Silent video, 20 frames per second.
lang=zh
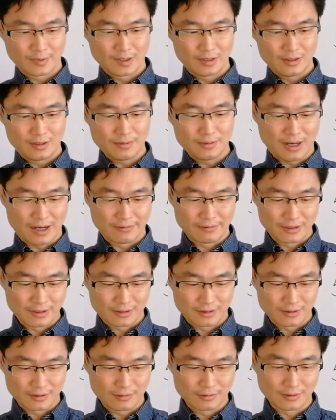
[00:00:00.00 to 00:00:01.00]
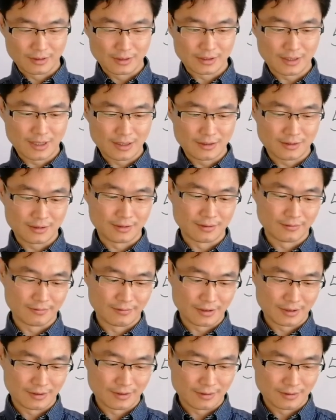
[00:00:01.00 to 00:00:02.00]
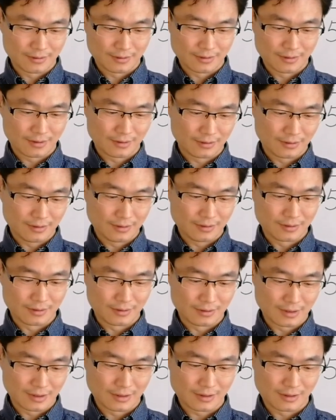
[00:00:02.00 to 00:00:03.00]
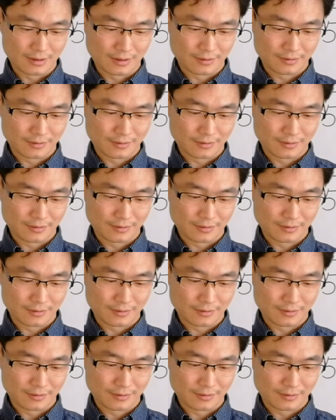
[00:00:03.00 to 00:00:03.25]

一把位时候的三指的位置啊，一指在这儿。